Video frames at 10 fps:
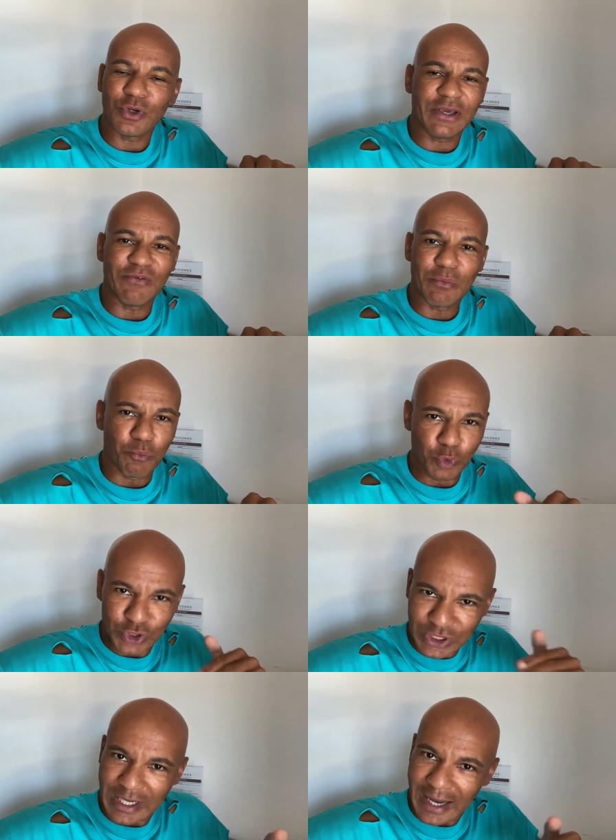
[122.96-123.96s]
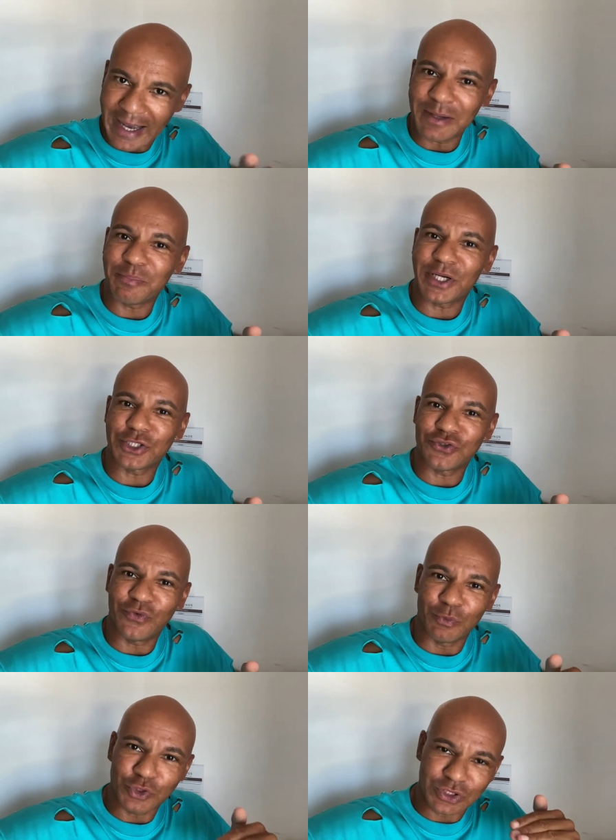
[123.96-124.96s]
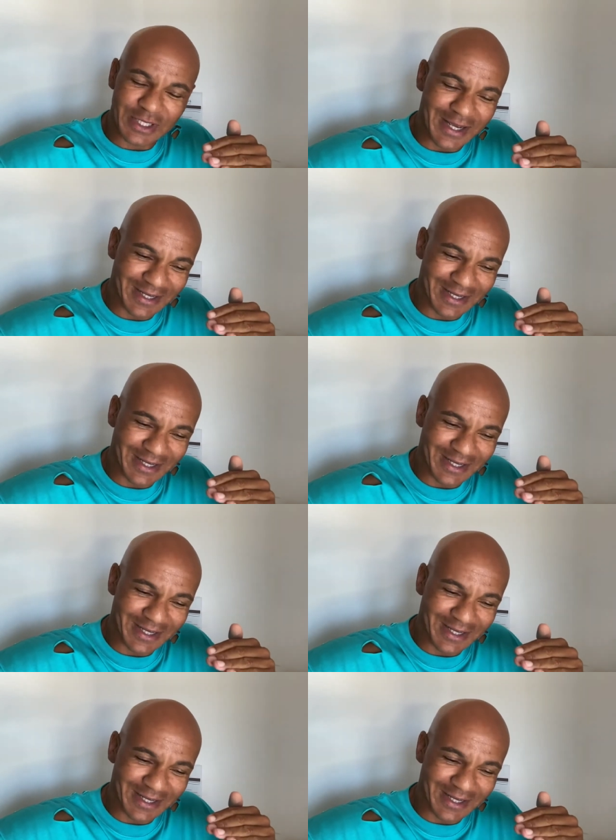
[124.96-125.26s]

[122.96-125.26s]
okay, wir müssen da reinpreschen, wir müssen